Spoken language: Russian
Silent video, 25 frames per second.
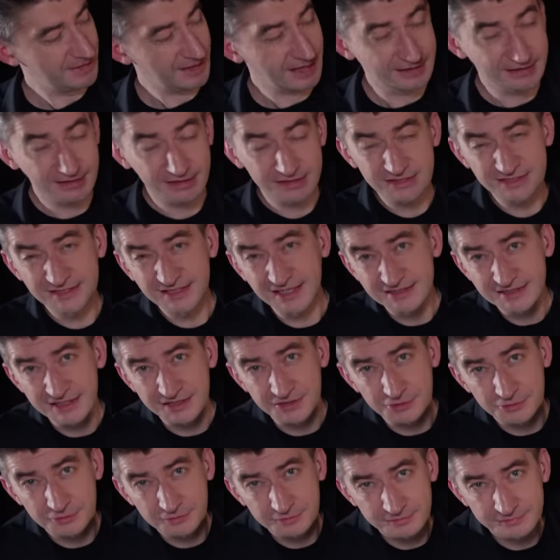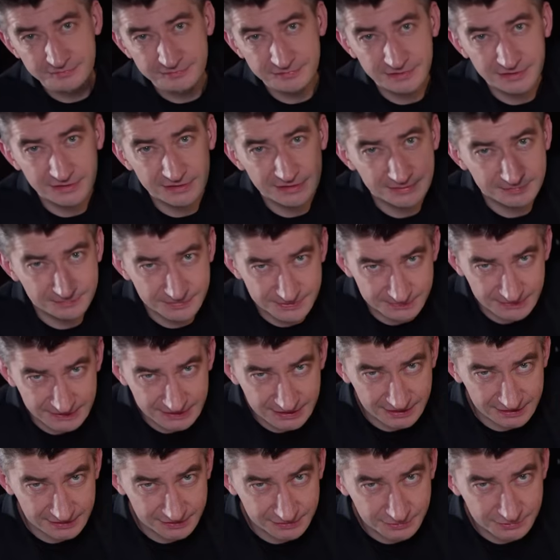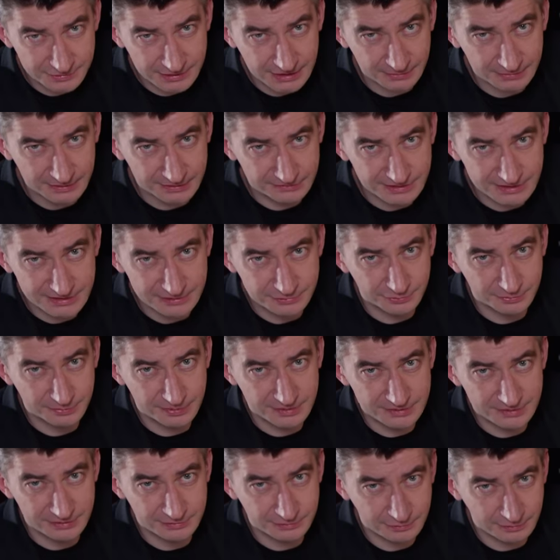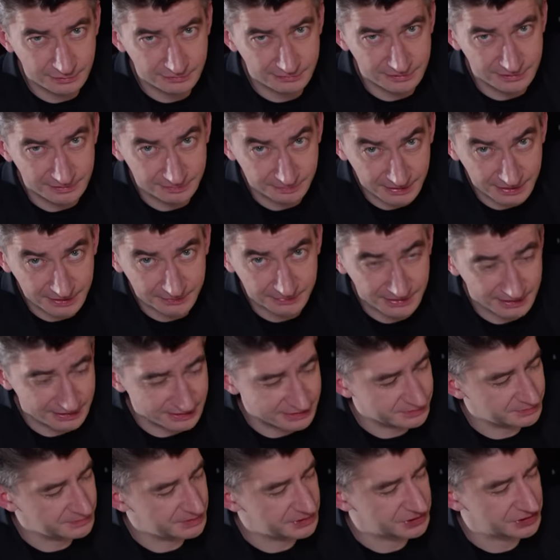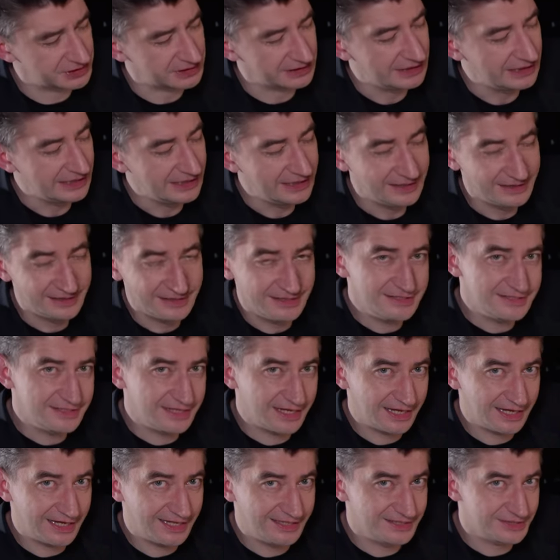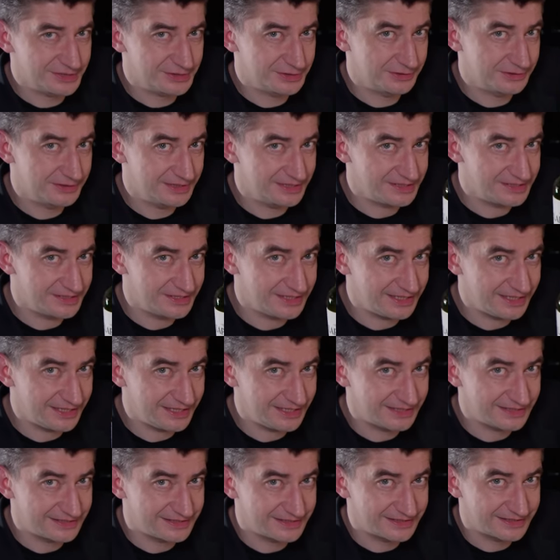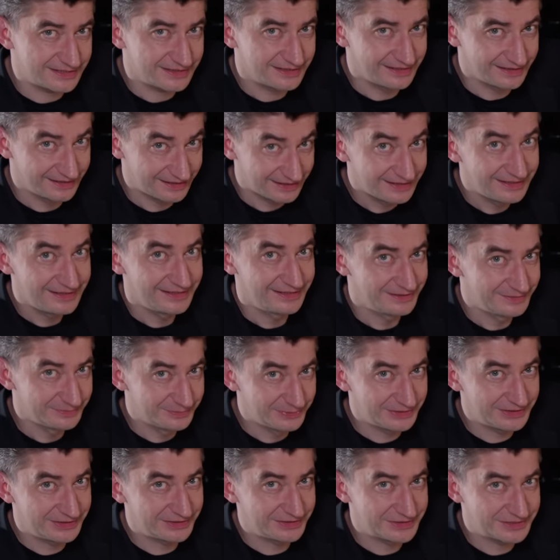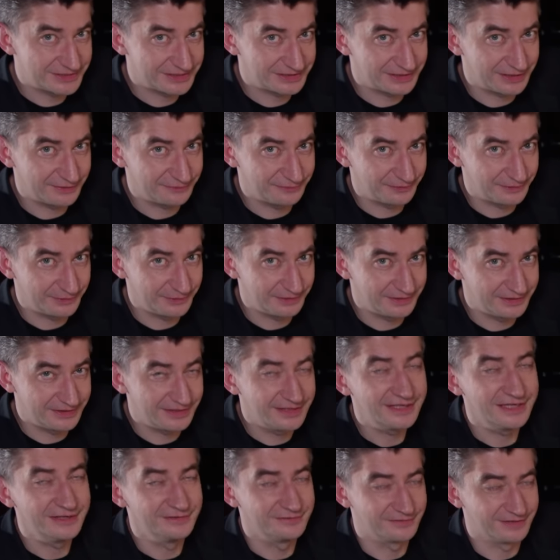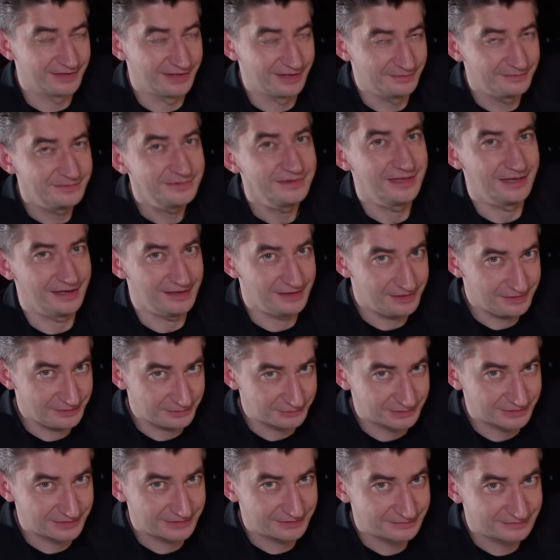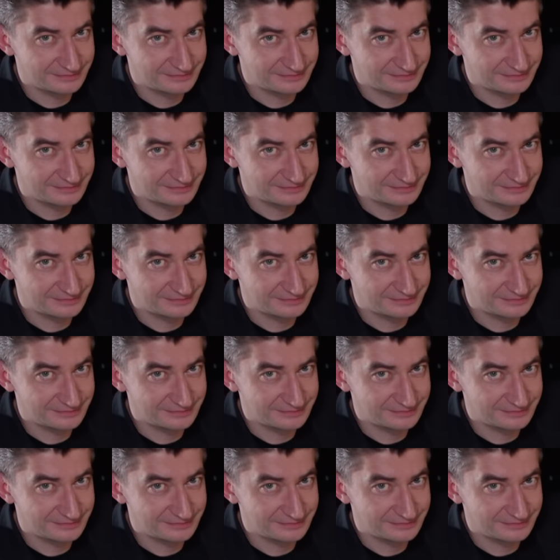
А также сказать, что вы посмотрели то самое видео Борзенкова «Похмелье с Мишей» и знаете, что здесь есть бутылочка Лафройга, и вам нальют.